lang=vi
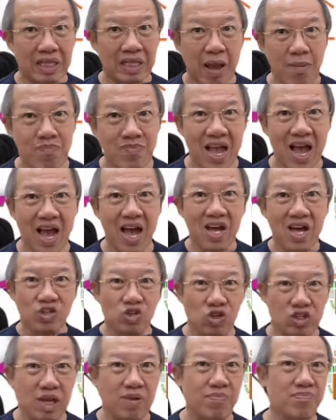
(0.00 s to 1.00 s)
tham gia chương
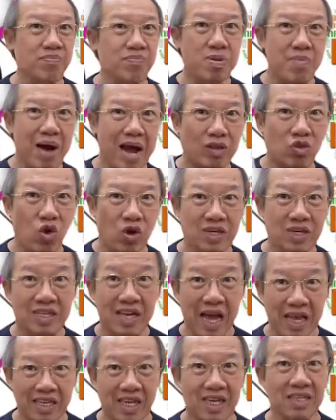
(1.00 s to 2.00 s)
trình mười ba tuần
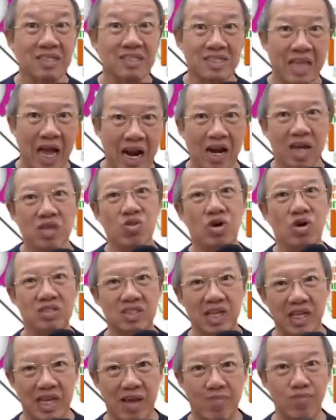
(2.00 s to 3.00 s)
Kaizen tăng lợi nhuận
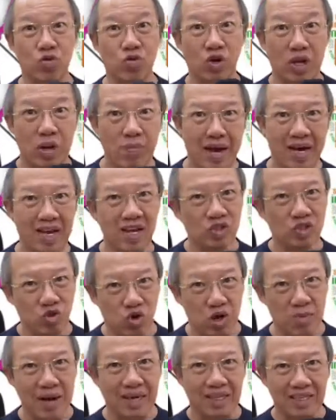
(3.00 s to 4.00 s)
doanh nghiệp cho các bạn. Chúc các
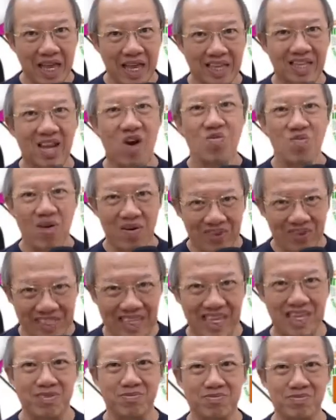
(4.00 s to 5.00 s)
bạn thành công và phát
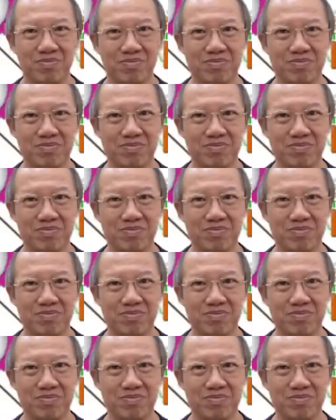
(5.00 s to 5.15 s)
triển.